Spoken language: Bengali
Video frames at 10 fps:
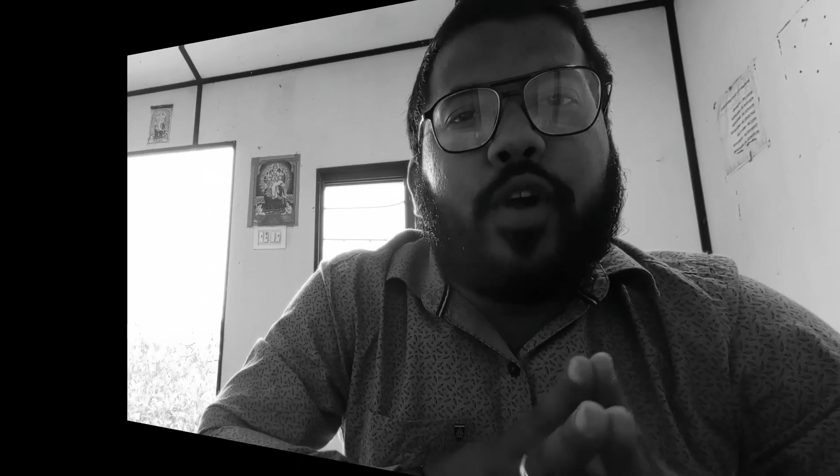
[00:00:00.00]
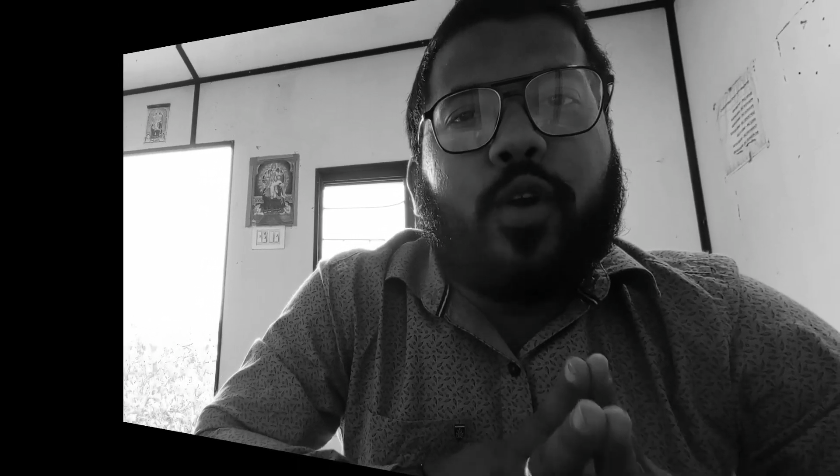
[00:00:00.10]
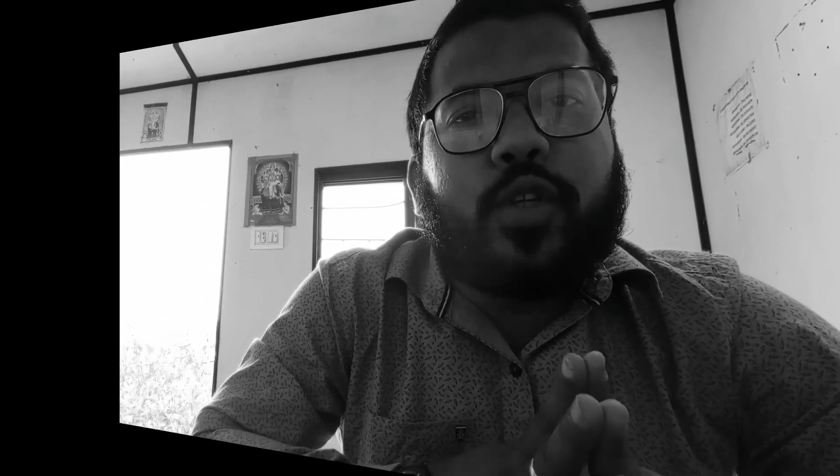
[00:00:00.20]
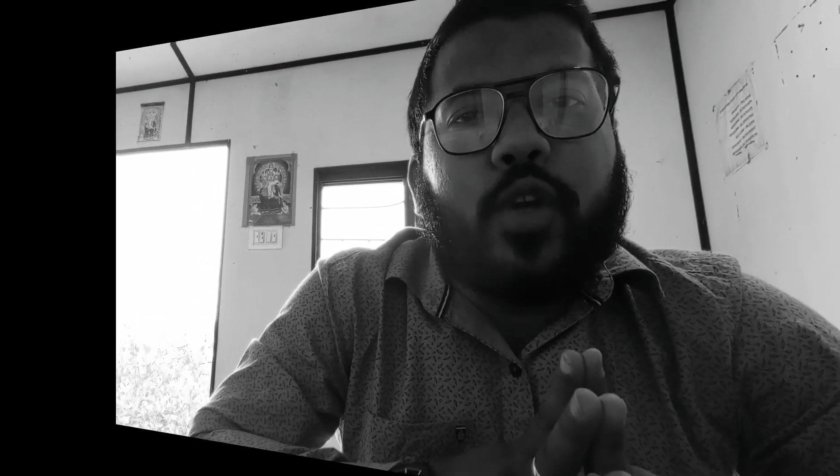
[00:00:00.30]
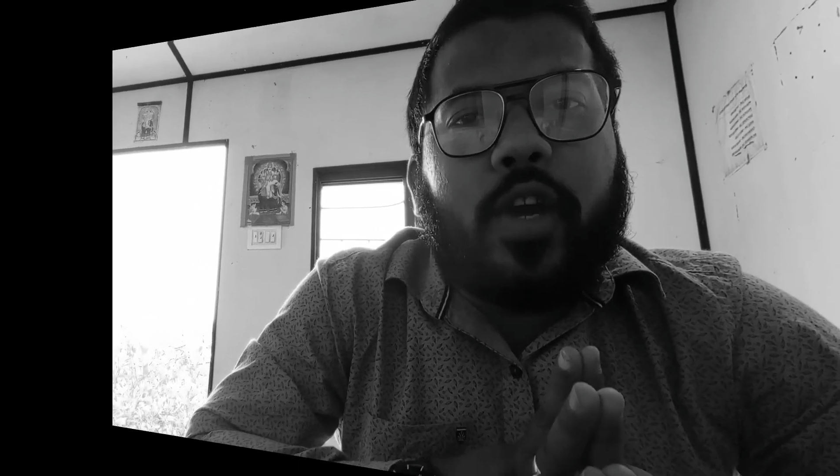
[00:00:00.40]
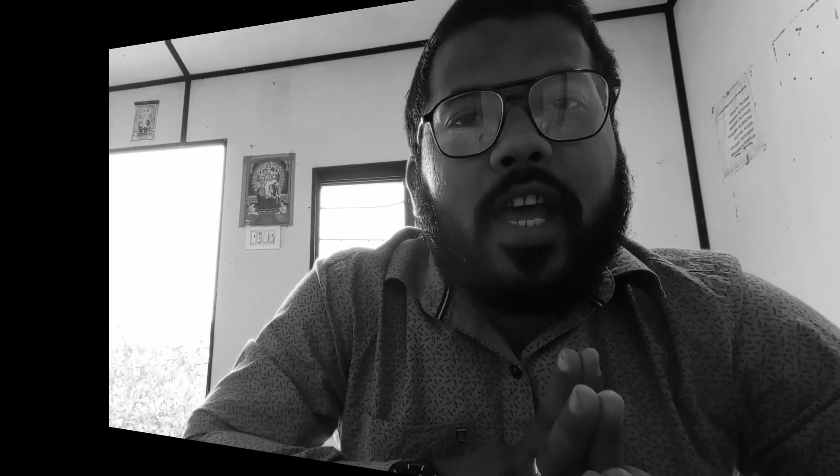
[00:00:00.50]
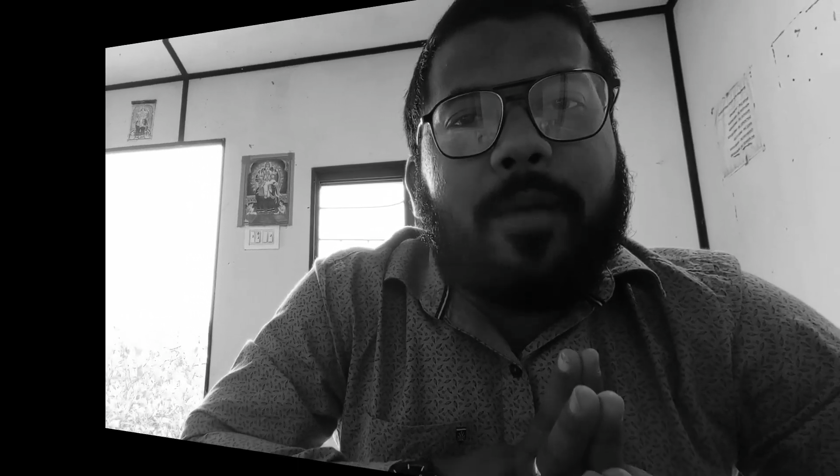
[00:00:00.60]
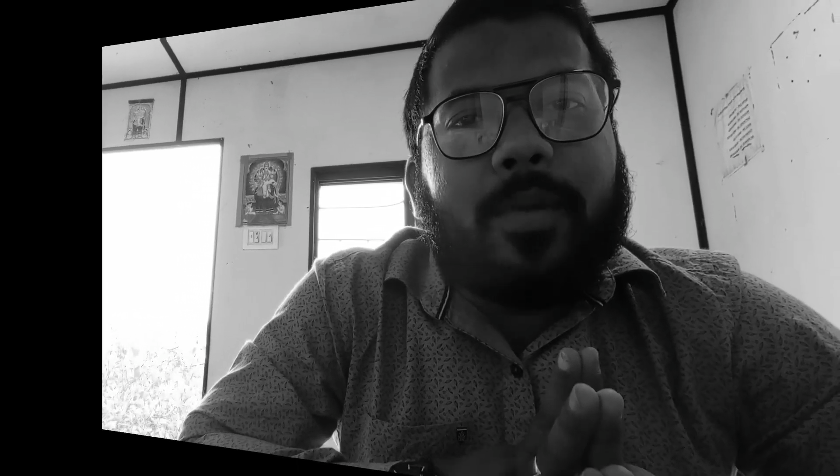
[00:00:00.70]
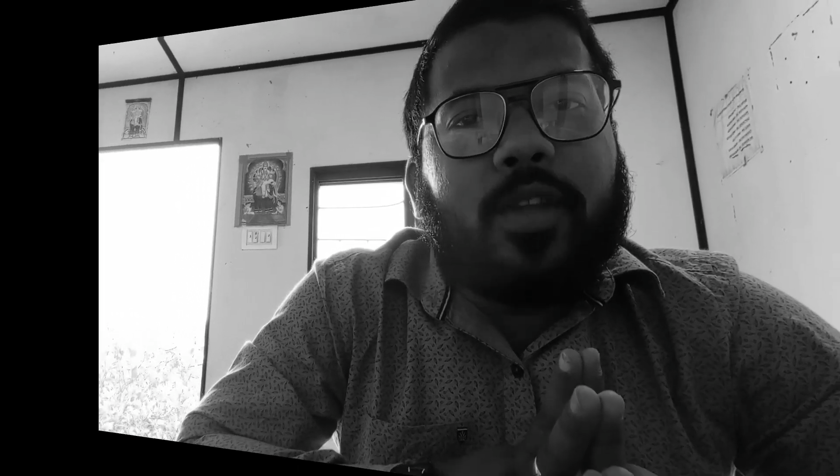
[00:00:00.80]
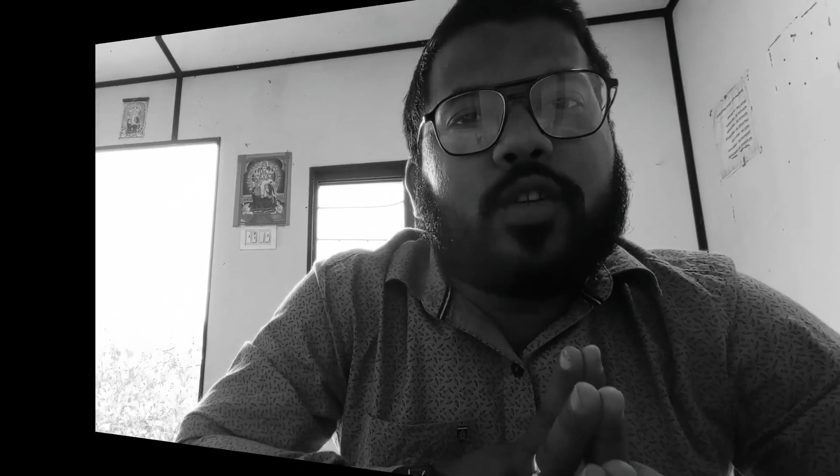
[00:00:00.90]
ভিডিওর সঙ্গে
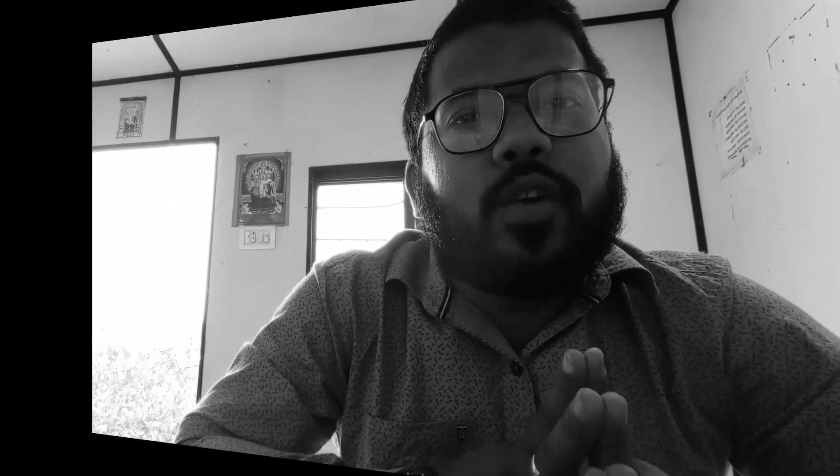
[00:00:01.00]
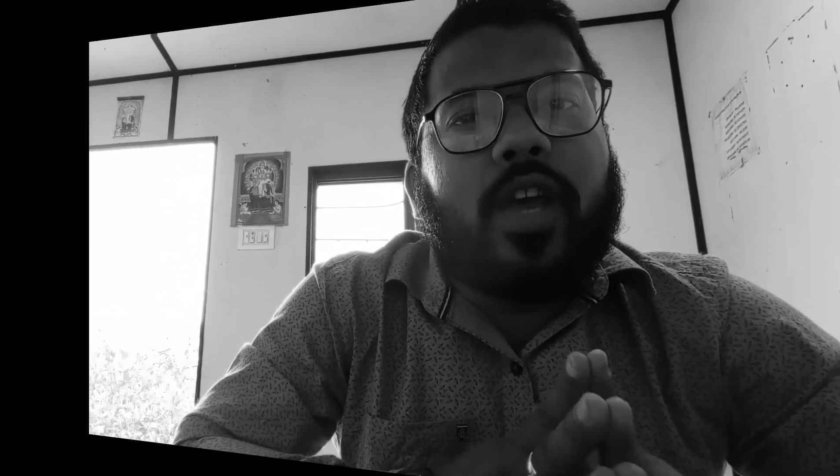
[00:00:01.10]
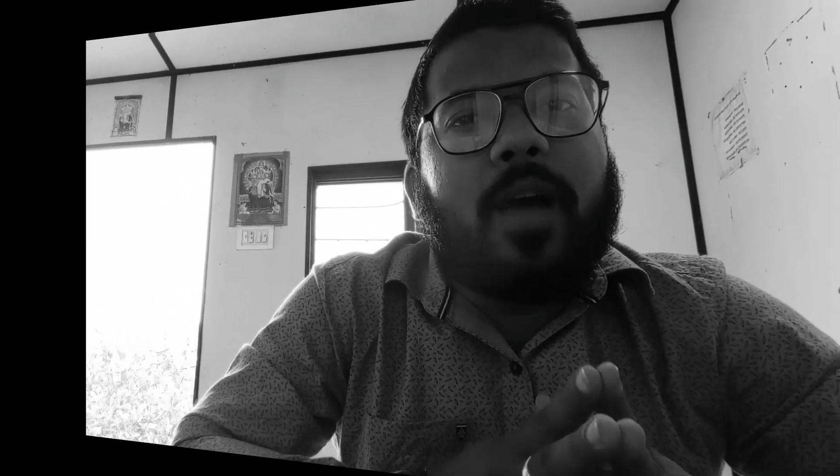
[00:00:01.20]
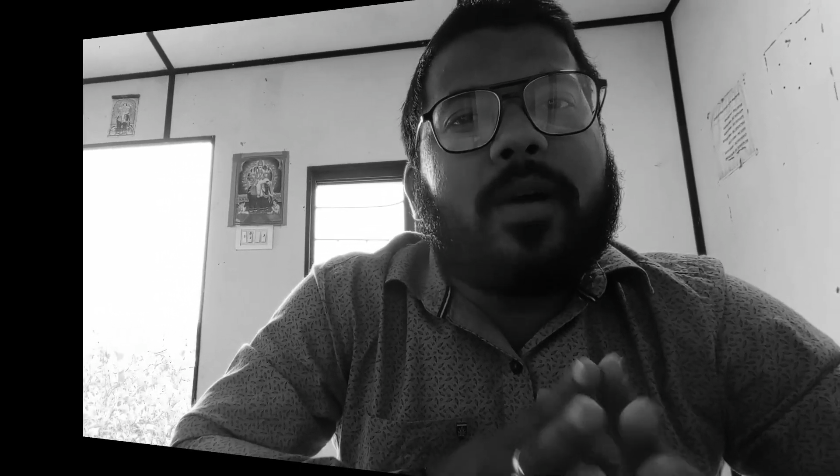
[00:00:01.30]
আপনাদের সঙ্গে